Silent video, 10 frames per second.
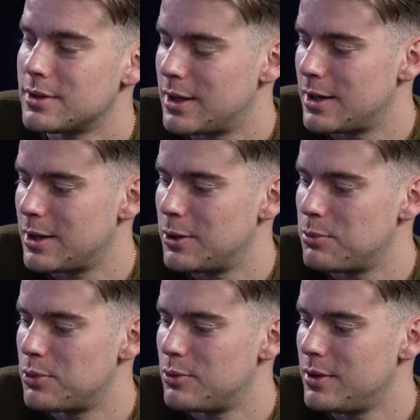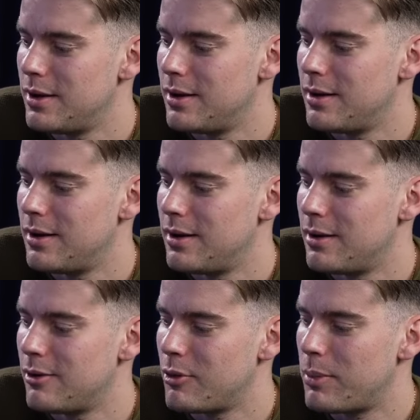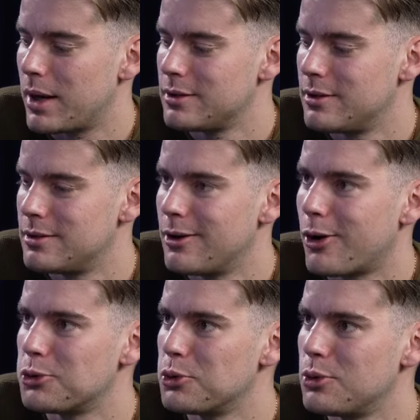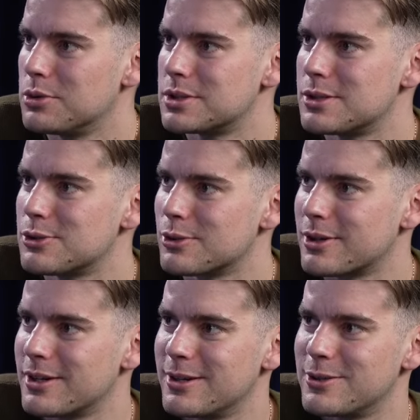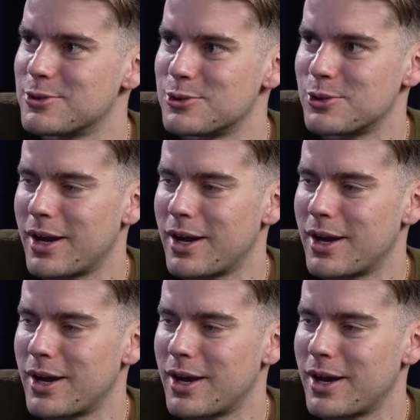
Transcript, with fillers: puis, on va parler de, retour aussi sur, sur